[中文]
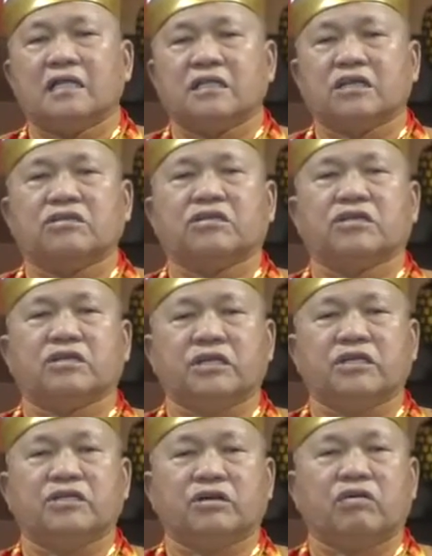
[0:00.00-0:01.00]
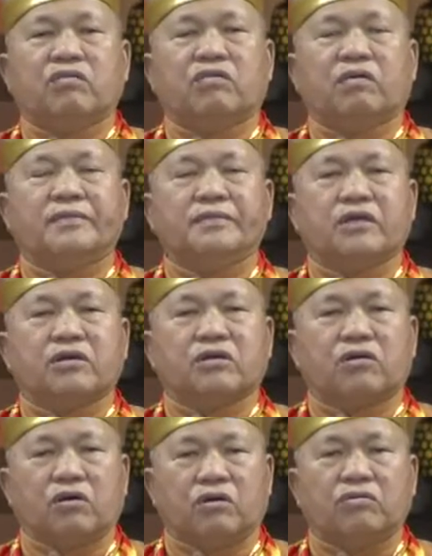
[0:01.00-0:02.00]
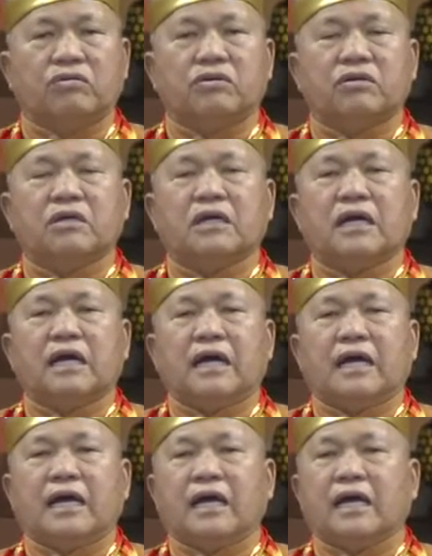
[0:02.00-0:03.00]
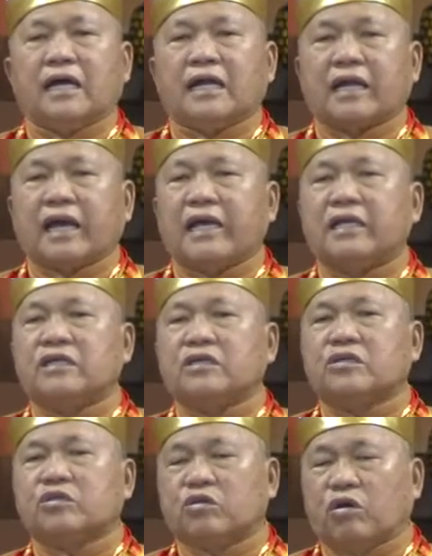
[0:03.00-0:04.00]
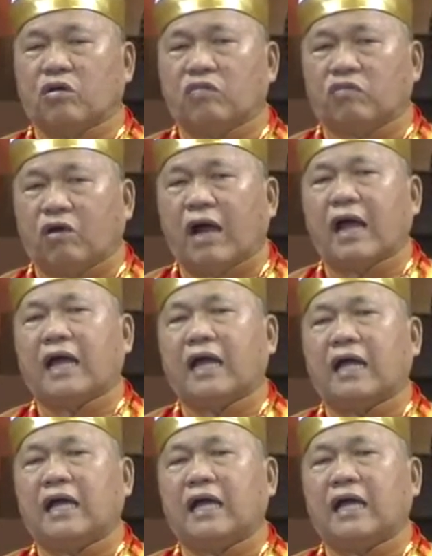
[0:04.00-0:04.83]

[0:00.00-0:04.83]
就是运用我们的口来说话。